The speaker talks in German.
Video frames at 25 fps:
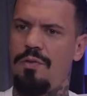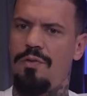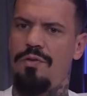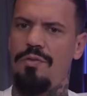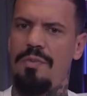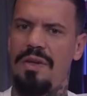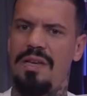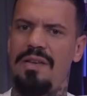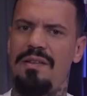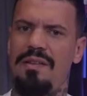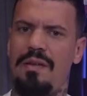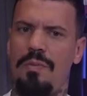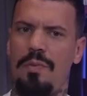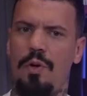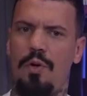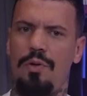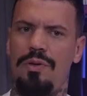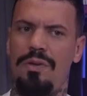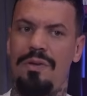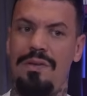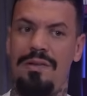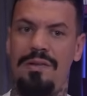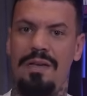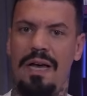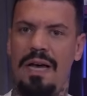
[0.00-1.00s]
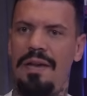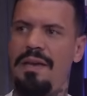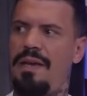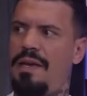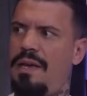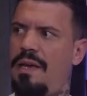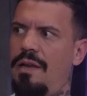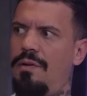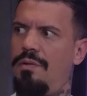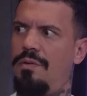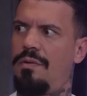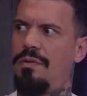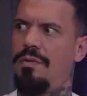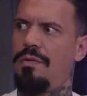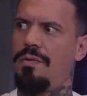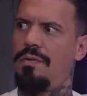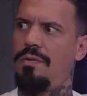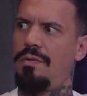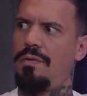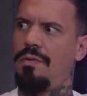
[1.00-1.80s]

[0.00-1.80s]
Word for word: und zum anderen aber auch diese Anerkennung,